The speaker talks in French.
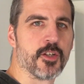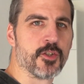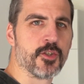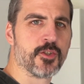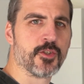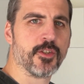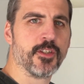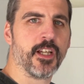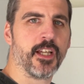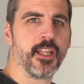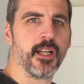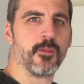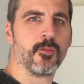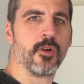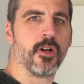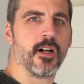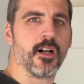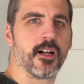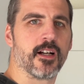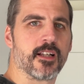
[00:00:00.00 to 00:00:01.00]
Juste derrière
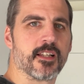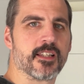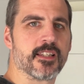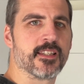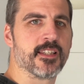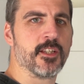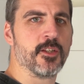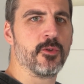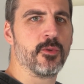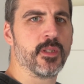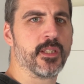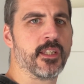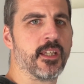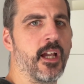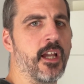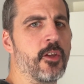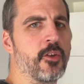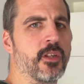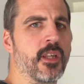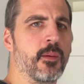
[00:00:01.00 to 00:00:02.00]
moi, c'est du Ikea,
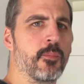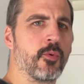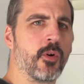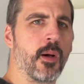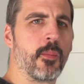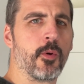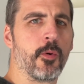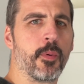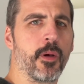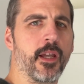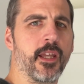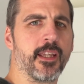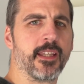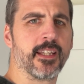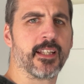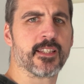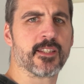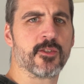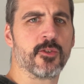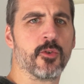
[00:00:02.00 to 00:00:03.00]
il y en a pour à peu près
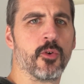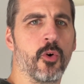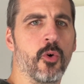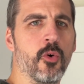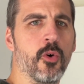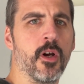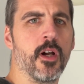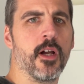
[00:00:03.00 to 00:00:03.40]
400 euros.